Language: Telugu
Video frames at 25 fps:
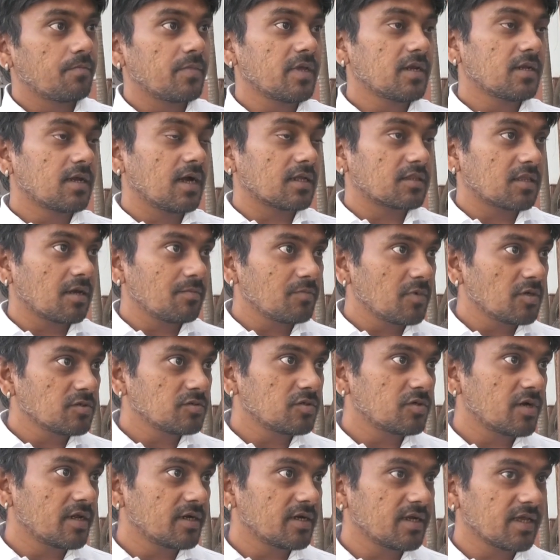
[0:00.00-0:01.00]
మీరు గతంలో
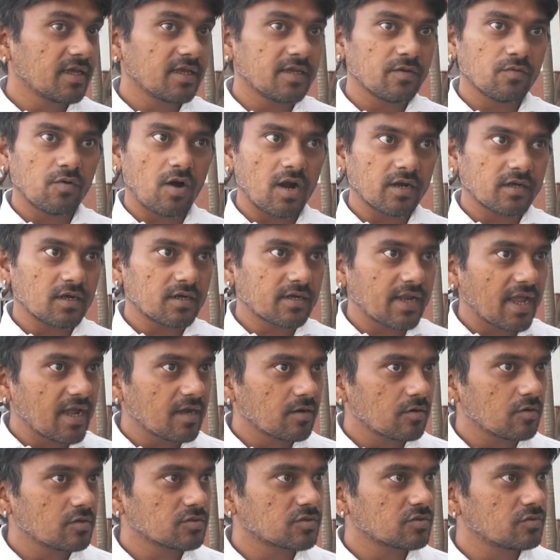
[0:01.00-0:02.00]
చూడండి వాటర్
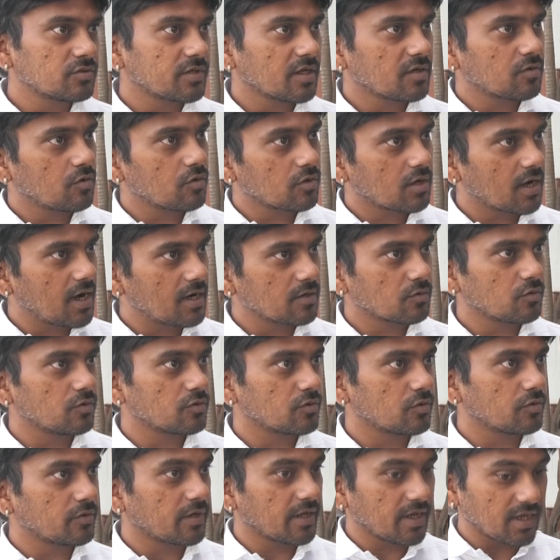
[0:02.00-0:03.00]
ట్యాంకులు వస్తుంటే
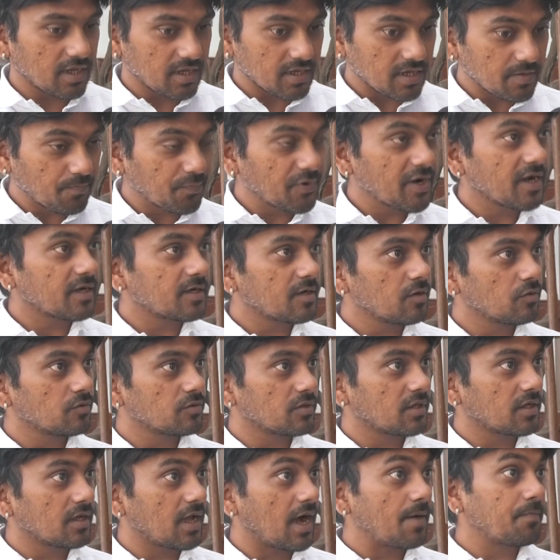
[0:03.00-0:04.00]
కొట్లాడుకుంటుంటే ఇప్పుడు ఎట్లా
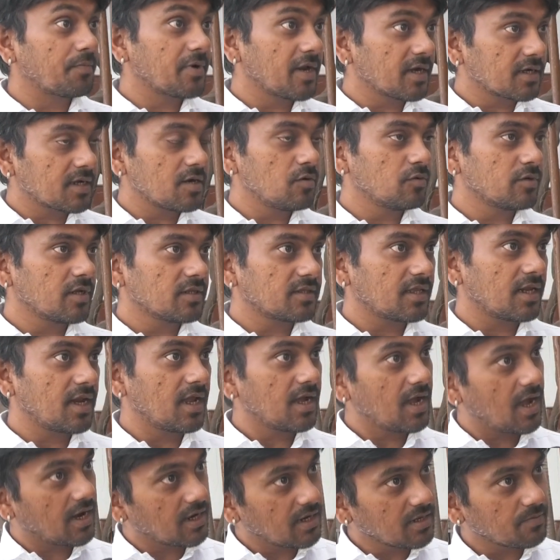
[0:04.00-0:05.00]
ఉంది అప్పుడెట్లో ఉంటే
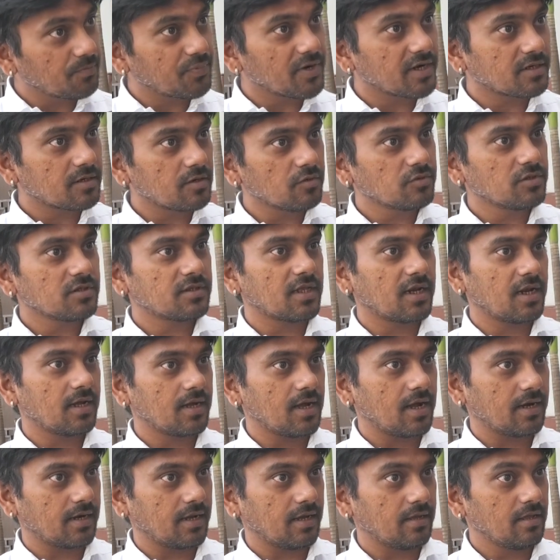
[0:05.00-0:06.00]
తెలంగాణ ఇప్పుడు ఎట్లా ఉంది
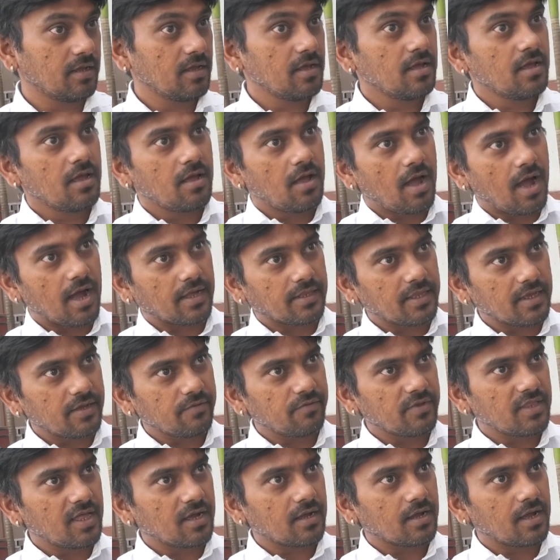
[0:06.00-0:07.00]
తెలంగాణ
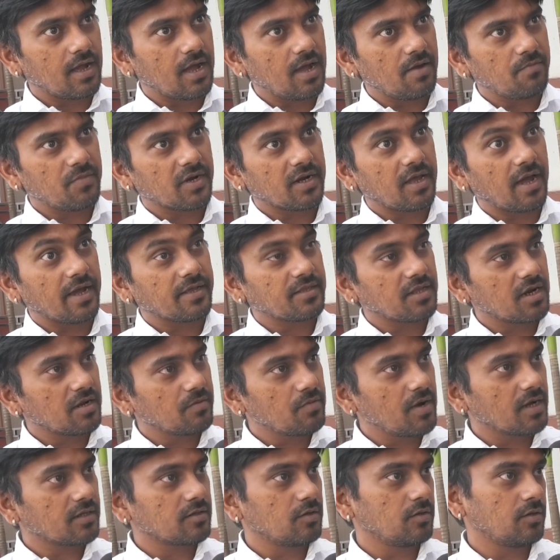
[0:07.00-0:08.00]
అదేవిధంగా మన
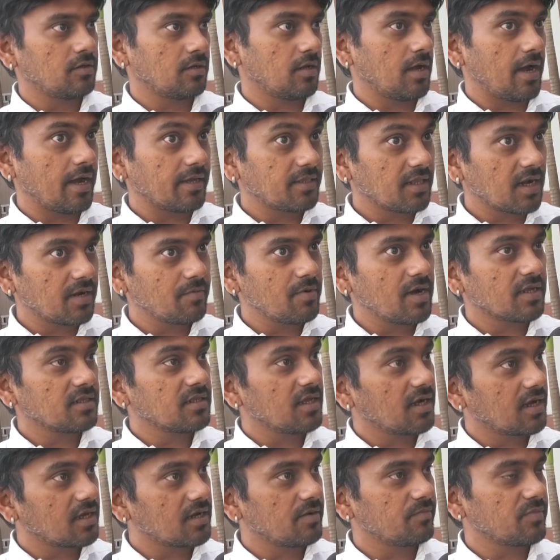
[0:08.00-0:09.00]
హైదరాబాద్ హైదరాబాద్
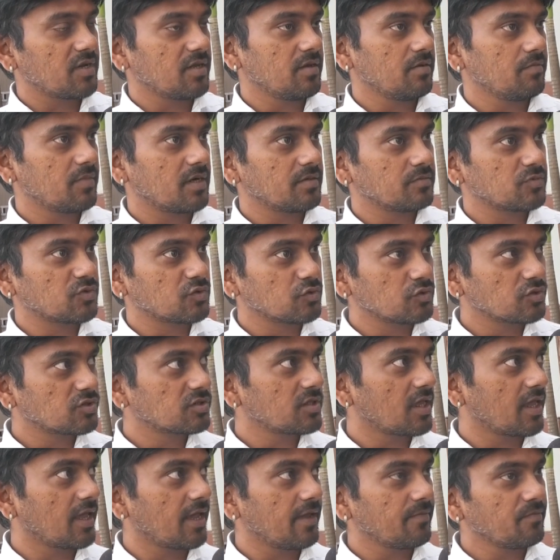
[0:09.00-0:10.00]
నగరంని మనం
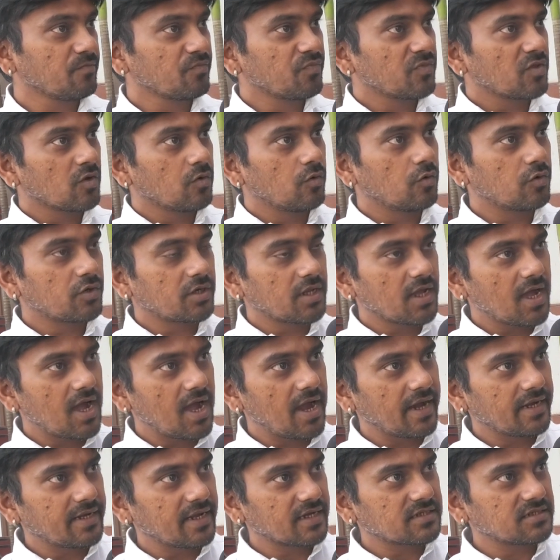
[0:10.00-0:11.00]
చూస్తే కొట్టి ఆ
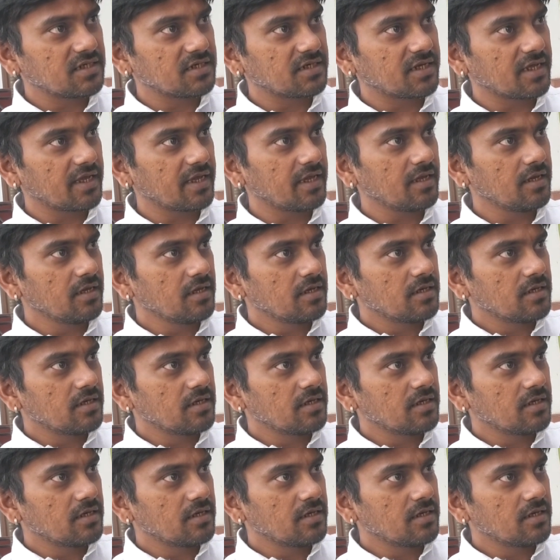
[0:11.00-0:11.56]
హైటెక్ సిటీ